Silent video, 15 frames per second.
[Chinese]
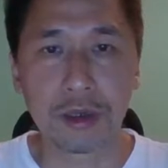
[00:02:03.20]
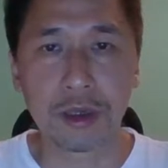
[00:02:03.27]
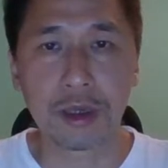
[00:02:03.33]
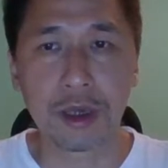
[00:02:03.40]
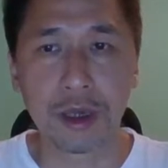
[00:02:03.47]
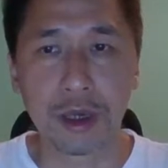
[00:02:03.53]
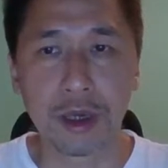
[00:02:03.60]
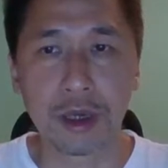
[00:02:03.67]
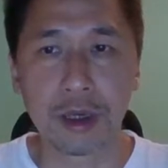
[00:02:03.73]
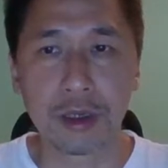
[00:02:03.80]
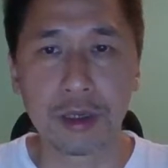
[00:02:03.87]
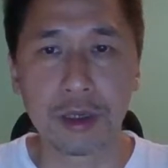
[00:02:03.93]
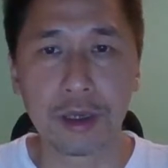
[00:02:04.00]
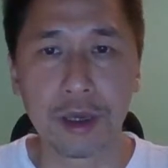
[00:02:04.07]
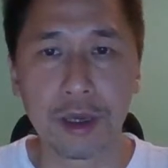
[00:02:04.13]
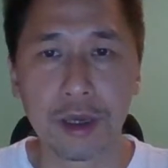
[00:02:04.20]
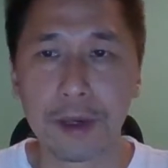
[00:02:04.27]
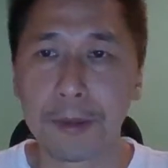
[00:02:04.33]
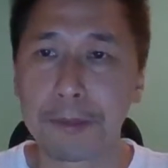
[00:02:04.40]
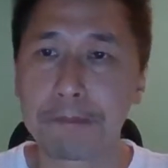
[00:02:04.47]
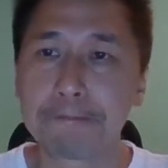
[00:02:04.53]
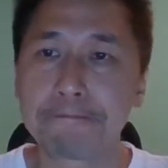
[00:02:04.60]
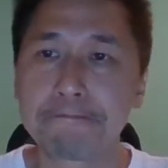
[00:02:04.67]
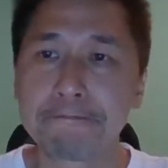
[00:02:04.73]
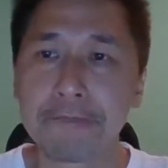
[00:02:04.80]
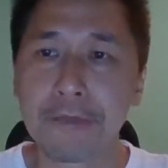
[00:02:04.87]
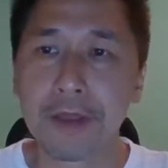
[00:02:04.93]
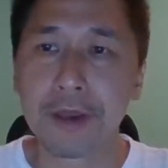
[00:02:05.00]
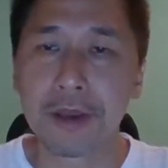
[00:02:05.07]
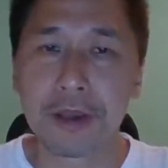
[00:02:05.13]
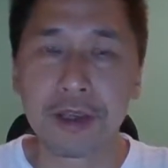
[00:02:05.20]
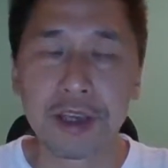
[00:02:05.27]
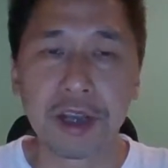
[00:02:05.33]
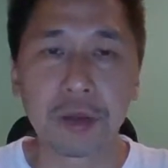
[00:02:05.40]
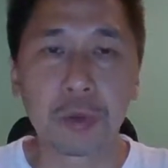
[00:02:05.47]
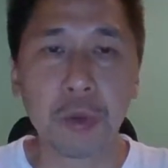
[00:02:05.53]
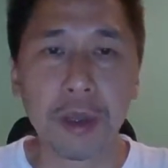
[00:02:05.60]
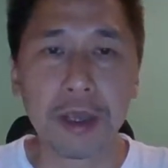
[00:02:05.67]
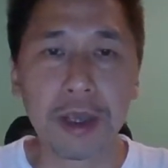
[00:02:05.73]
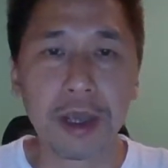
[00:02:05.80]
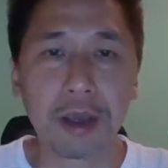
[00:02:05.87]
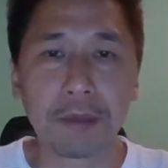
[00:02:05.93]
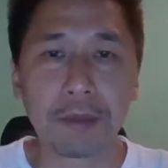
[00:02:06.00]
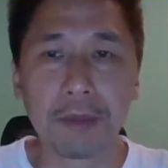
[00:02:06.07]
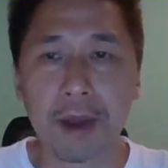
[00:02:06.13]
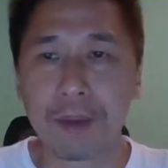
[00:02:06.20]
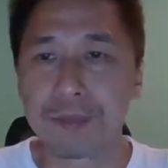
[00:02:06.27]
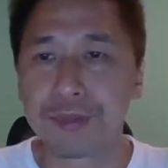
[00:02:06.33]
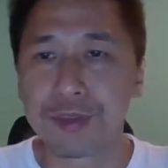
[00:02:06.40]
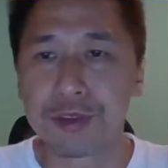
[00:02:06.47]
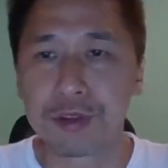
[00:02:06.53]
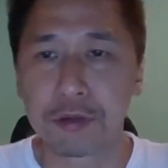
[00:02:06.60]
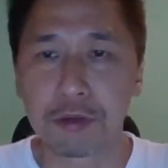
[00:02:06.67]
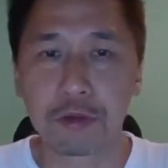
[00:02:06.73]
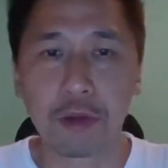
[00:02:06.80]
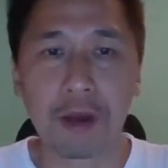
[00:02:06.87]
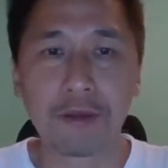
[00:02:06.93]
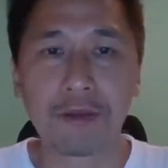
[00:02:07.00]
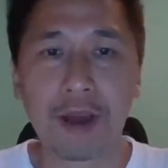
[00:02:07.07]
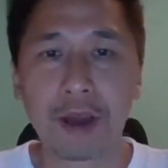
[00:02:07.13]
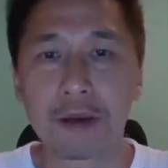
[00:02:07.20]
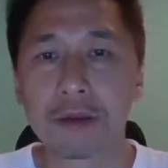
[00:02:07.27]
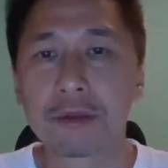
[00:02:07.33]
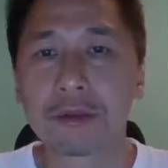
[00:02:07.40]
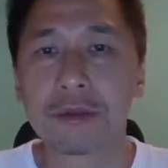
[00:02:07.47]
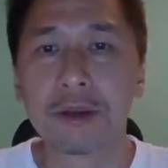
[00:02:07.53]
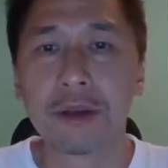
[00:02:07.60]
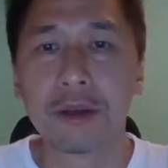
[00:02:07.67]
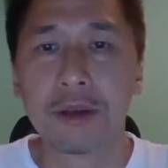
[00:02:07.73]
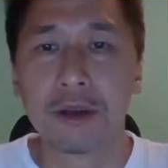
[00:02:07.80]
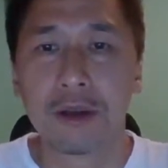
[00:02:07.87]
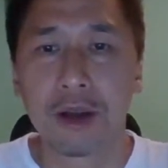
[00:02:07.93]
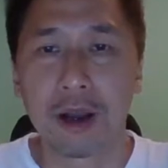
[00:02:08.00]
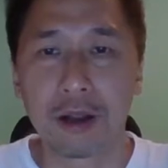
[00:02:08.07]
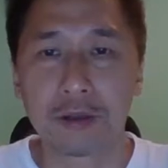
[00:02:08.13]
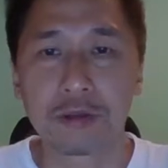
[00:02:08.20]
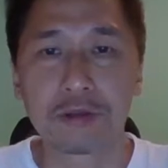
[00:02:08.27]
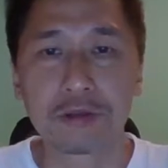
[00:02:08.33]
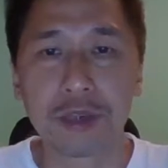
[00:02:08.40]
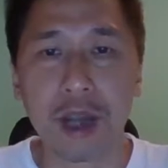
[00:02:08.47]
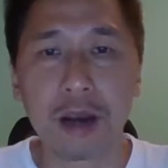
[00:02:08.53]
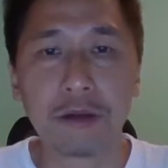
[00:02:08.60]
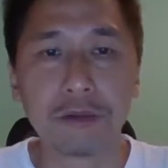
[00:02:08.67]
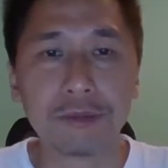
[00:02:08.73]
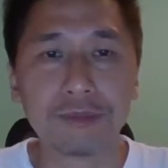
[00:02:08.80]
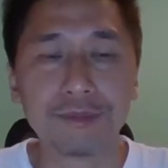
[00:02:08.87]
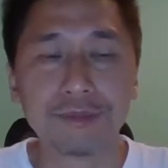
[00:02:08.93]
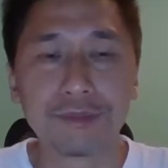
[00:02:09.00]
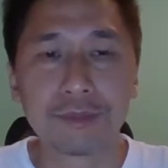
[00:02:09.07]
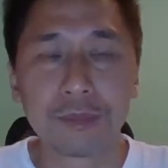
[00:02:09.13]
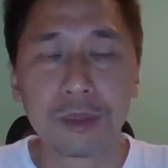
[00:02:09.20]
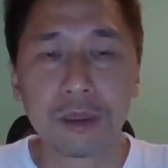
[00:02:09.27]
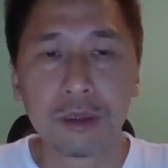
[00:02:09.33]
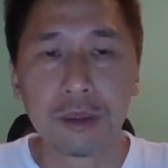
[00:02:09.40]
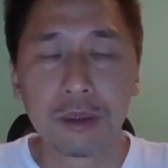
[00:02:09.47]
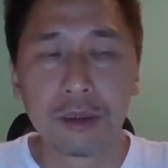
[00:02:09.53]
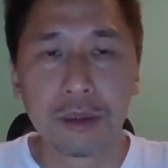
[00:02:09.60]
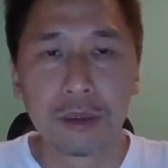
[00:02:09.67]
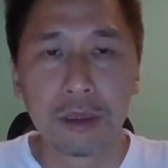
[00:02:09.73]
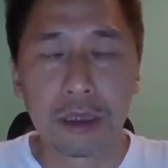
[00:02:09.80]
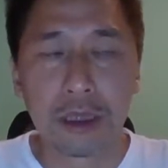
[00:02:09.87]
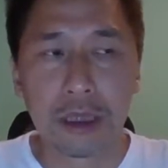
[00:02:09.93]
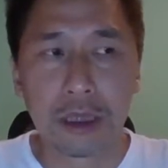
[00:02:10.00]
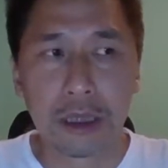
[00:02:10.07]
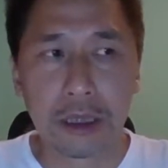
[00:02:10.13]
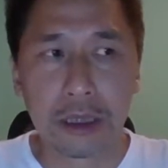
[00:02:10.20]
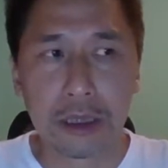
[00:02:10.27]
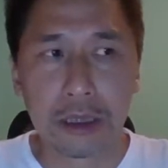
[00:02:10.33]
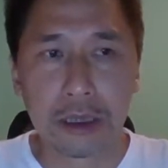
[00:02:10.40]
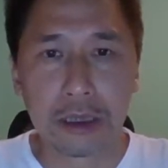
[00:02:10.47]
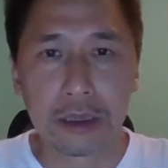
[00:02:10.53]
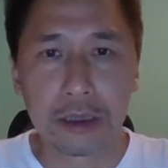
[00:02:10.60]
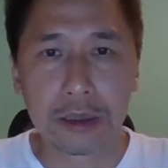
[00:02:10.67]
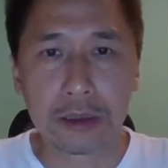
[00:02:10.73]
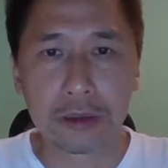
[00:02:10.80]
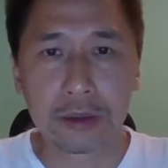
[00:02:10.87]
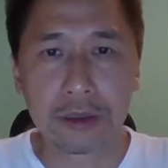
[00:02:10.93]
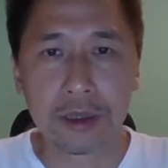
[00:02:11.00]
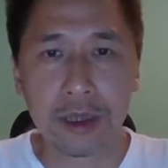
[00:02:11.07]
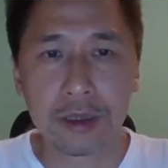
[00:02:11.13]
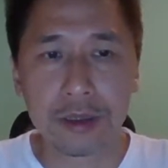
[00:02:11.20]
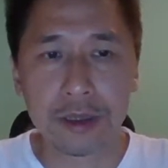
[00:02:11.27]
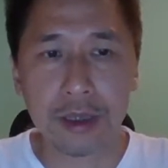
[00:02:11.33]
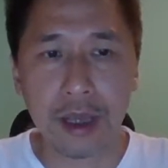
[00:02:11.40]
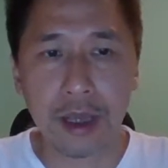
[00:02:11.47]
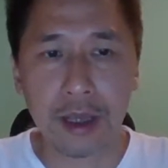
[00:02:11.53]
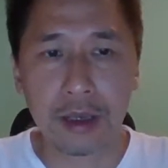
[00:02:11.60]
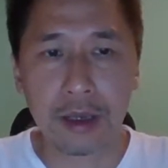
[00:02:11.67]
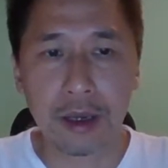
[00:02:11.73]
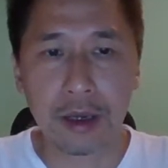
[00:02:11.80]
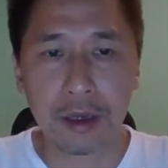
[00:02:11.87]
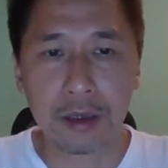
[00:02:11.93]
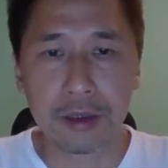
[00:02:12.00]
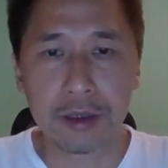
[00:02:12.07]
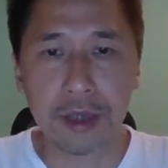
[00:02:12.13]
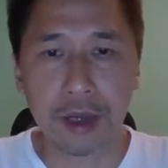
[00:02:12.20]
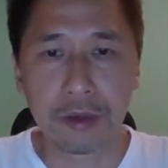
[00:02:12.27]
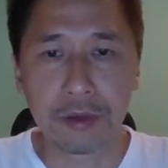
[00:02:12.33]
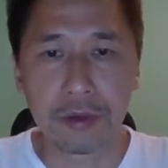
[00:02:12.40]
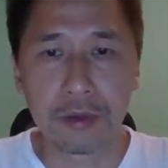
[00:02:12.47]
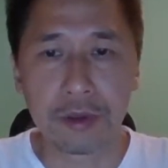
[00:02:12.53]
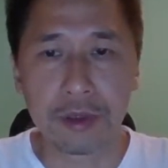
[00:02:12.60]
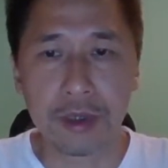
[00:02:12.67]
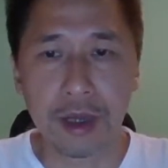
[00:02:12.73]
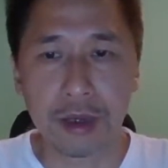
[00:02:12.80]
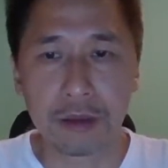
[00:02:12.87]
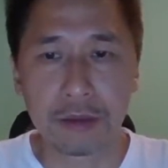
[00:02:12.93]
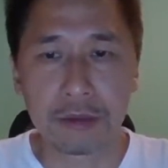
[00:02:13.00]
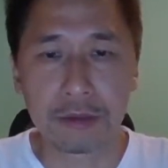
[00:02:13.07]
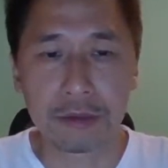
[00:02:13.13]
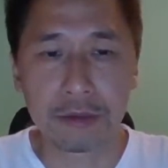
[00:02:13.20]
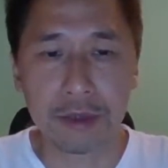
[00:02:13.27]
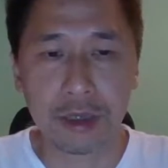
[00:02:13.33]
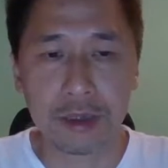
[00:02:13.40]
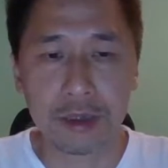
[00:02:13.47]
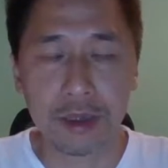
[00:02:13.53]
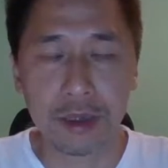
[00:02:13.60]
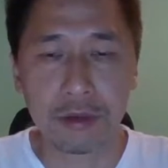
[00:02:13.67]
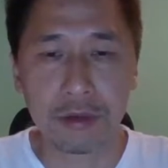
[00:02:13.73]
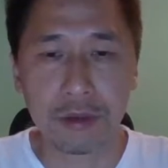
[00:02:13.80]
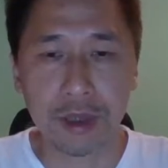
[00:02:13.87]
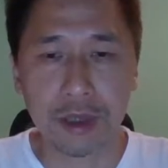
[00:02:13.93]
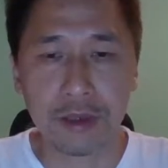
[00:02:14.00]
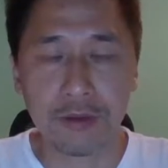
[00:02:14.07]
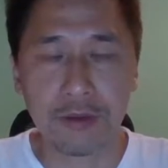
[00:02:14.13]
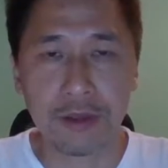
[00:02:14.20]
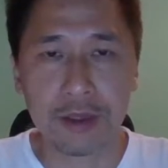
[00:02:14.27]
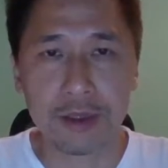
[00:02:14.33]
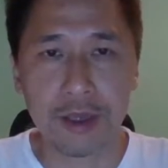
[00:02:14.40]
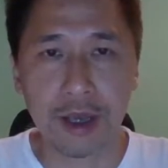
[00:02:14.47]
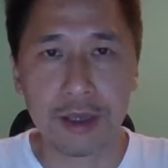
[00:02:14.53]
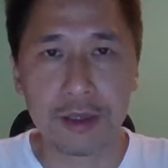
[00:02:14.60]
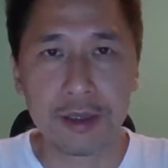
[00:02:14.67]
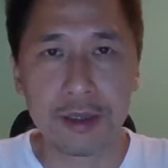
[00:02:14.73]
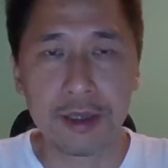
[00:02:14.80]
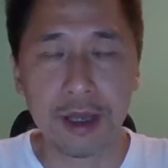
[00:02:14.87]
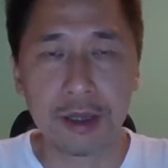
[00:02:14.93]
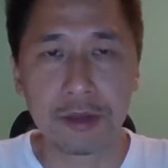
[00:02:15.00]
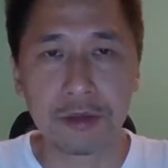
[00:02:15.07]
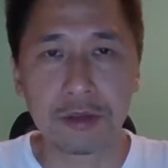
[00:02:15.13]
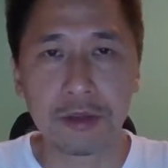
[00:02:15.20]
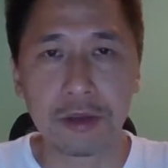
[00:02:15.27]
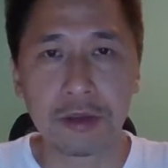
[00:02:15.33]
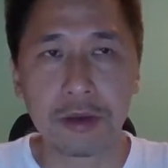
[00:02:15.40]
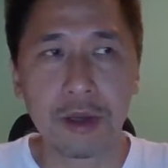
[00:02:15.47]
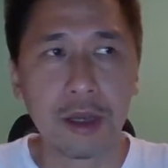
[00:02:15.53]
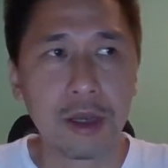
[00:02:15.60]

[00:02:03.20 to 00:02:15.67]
一个一个一个对应嘛，就双方啊出招，呃，现在呃想与想想先与大家分享一下就是。